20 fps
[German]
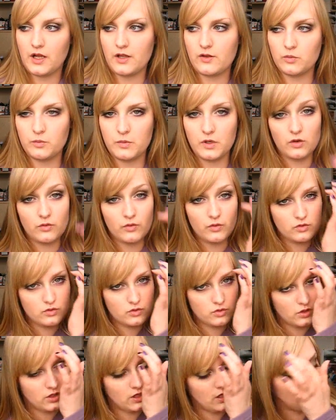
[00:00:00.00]
Also mir
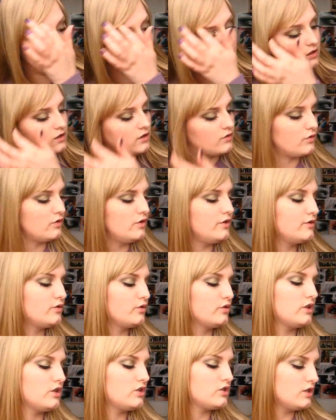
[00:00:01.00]
gewünscht und dann erfüllt
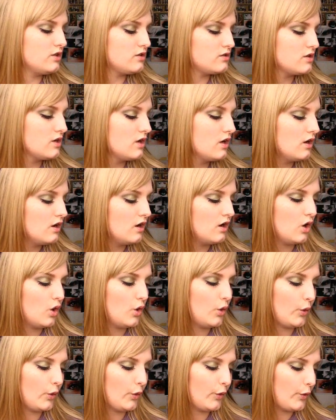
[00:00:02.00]
durch die Gins.
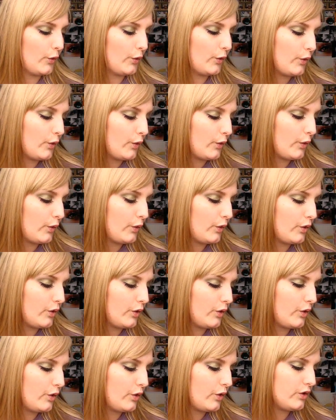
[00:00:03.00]

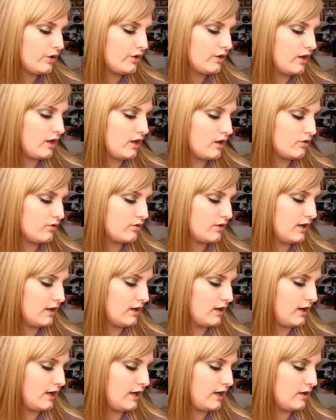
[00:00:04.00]
Und ich
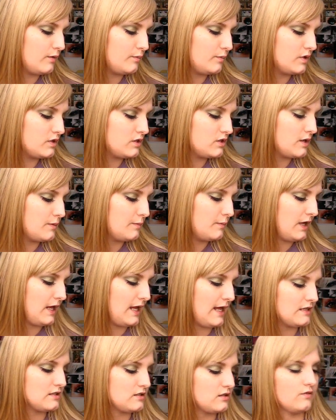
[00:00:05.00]
fange an mit dem
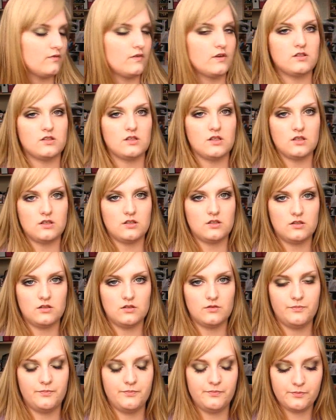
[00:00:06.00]
ersten, was
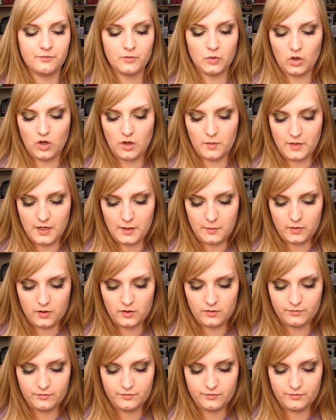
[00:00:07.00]
ich bekommen habe.